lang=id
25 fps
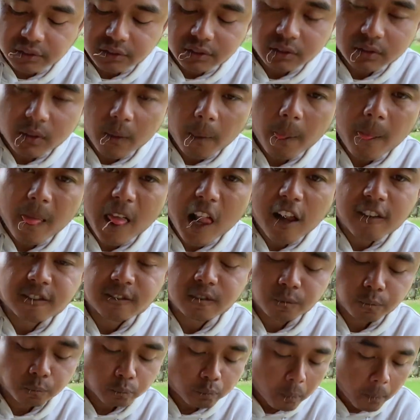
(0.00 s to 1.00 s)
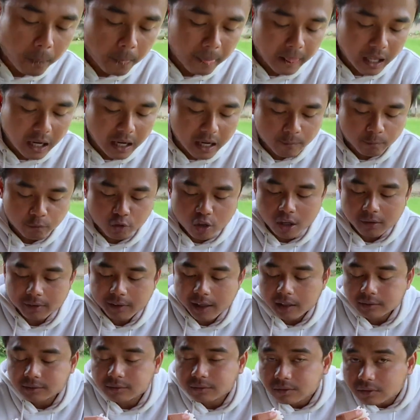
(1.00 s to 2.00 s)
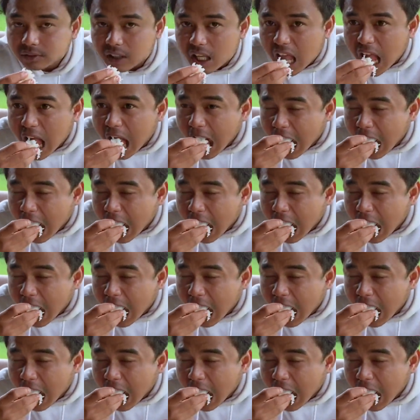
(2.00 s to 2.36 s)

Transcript: ada apa man? Ayam goreng. Ayam